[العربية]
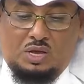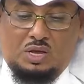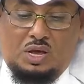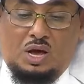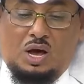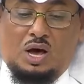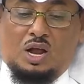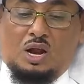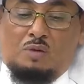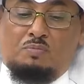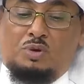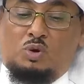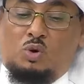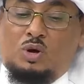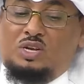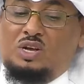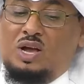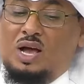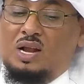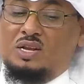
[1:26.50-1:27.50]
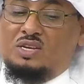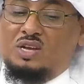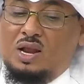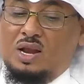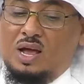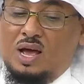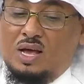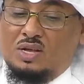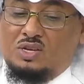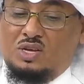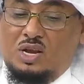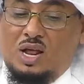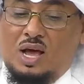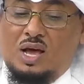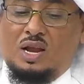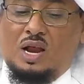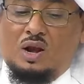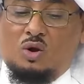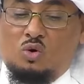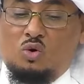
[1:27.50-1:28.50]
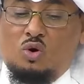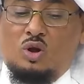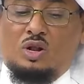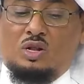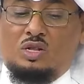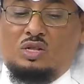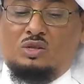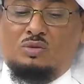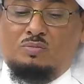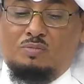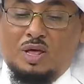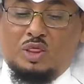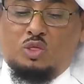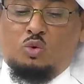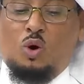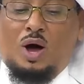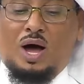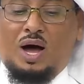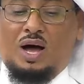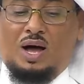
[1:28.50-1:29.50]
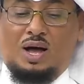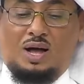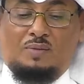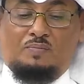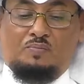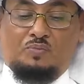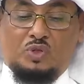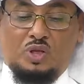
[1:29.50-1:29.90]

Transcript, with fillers: يا رب واجعل جنان الخلد مثواها